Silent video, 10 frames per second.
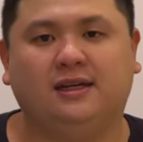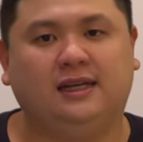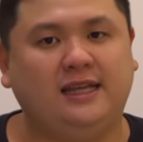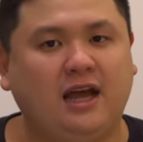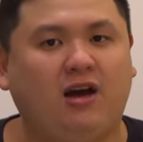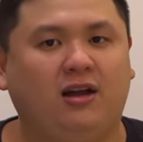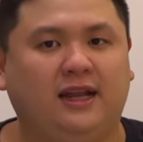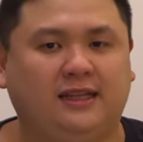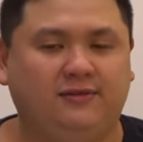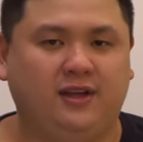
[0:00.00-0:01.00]
lý do
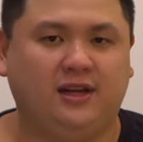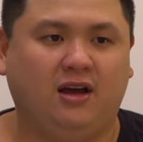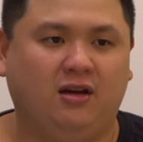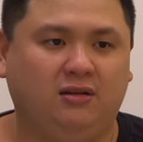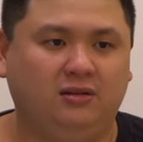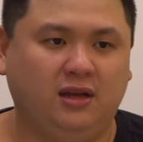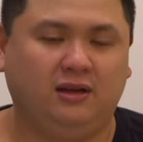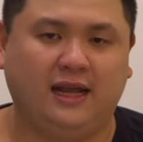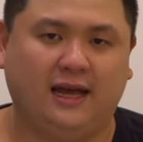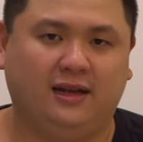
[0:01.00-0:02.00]
là tại vì nó thứ
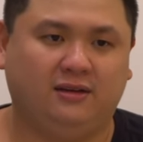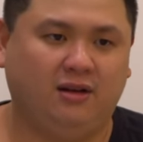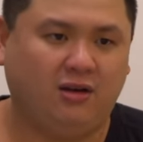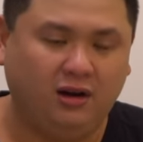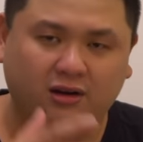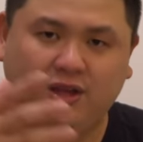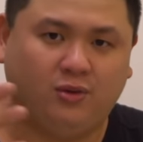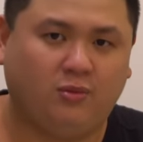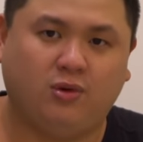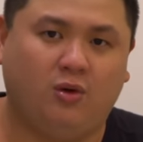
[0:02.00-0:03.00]
nhất là nó có rất là nhiều
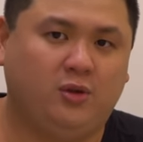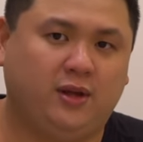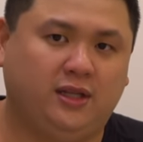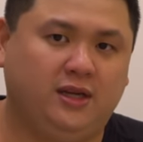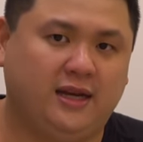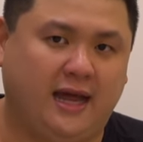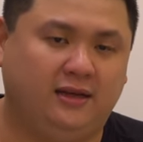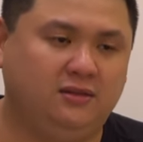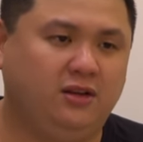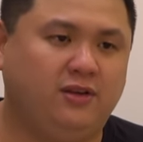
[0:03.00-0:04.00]
công cụ liên quan tới hình
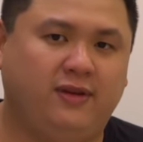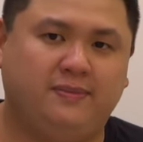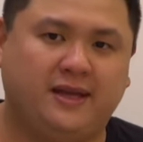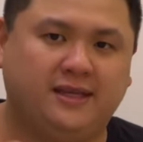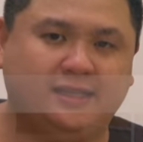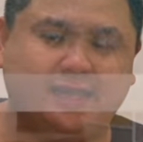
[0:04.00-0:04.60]
ảnh nó cho phép bạn chia